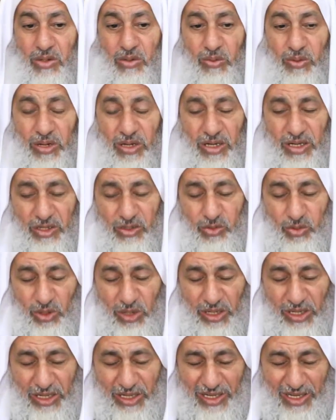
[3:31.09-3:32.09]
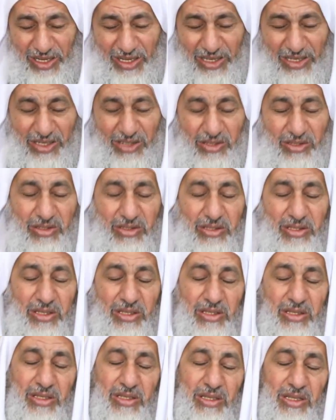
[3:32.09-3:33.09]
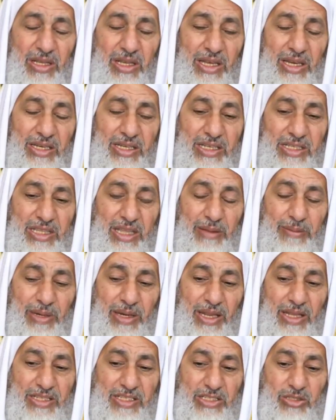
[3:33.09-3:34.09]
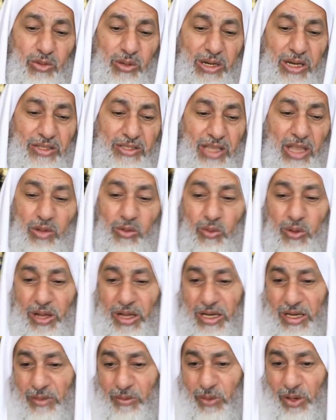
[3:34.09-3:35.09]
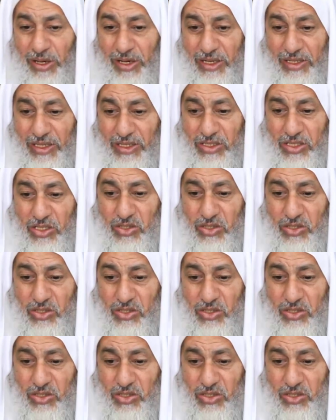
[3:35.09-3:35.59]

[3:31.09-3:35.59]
ولا تعارض الكتاب العزيز ولا تقوى على معارضة